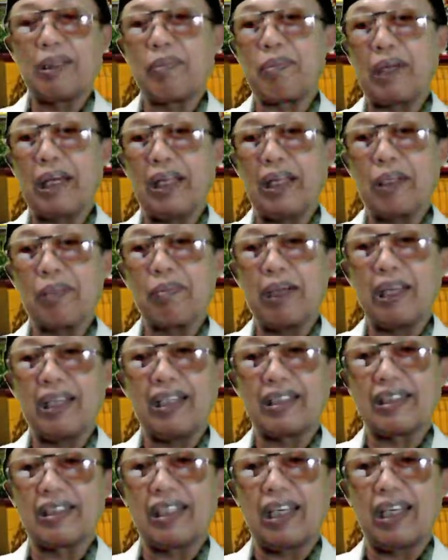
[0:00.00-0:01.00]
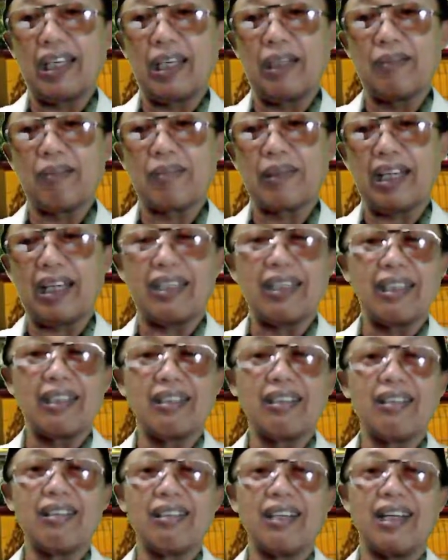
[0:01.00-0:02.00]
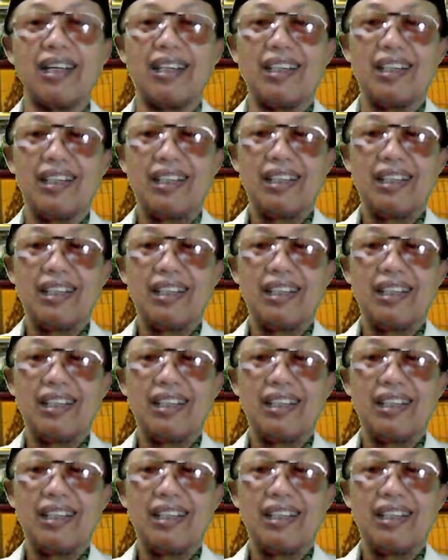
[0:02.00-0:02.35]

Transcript: Ibrahim alaihissalam kalilullah